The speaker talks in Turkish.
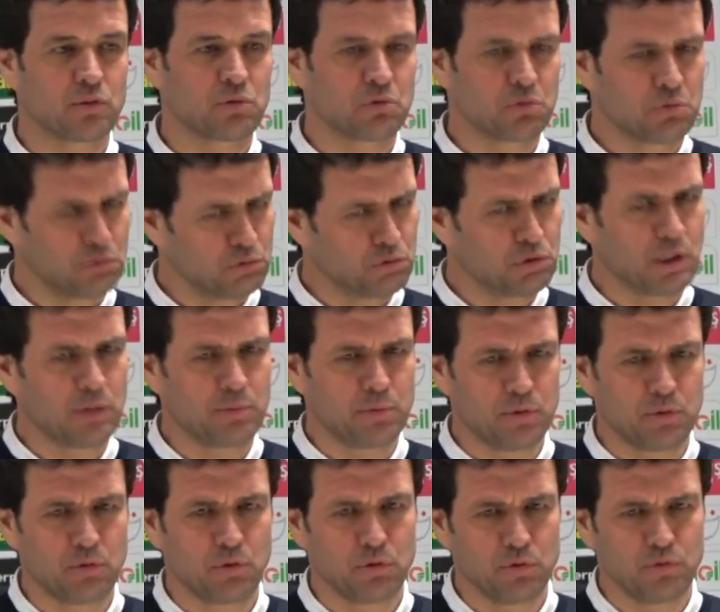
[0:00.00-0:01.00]
Çünkü güzel bir
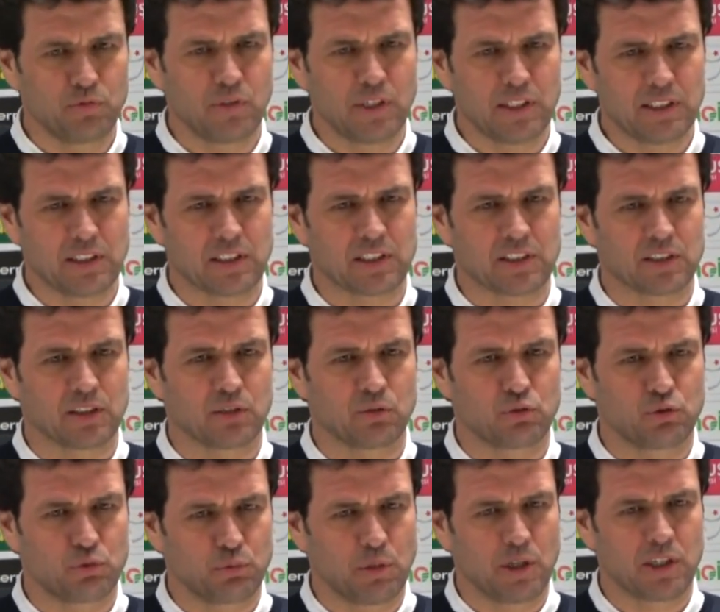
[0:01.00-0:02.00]
oyun vardı
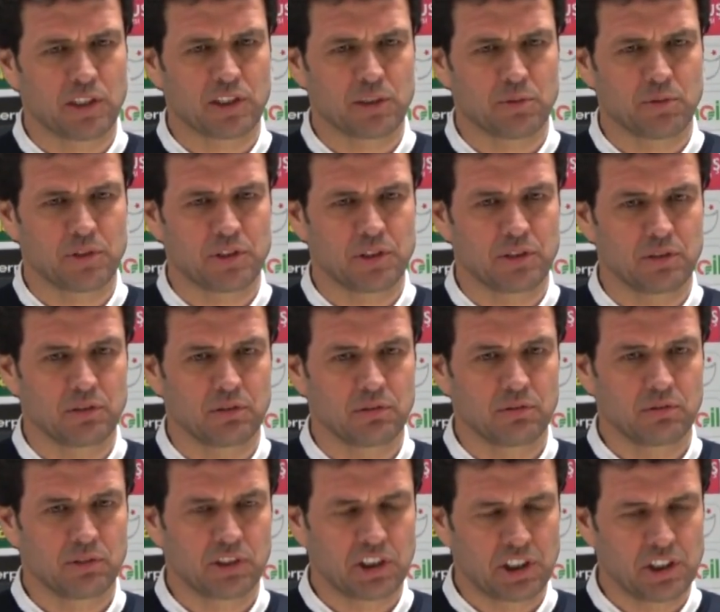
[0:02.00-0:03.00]
aslında. Cuma akşamı için
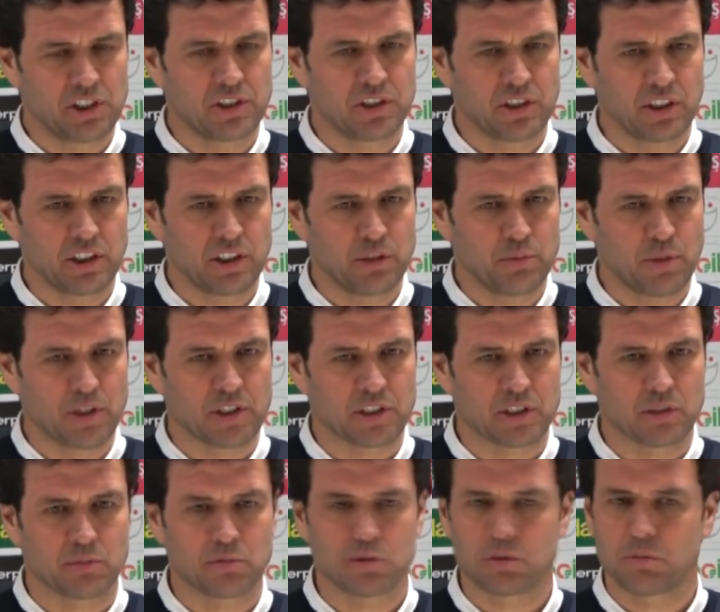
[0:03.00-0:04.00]
ikinci yarı iyi
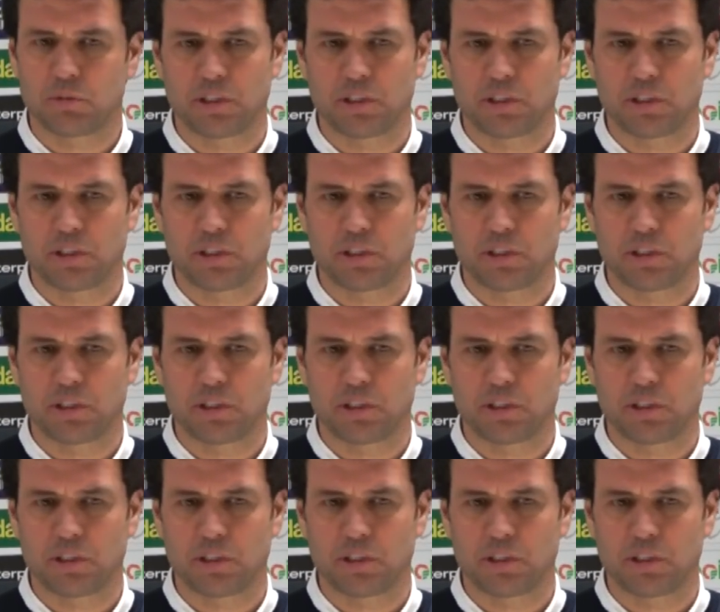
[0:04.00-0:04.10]
başlamıştı.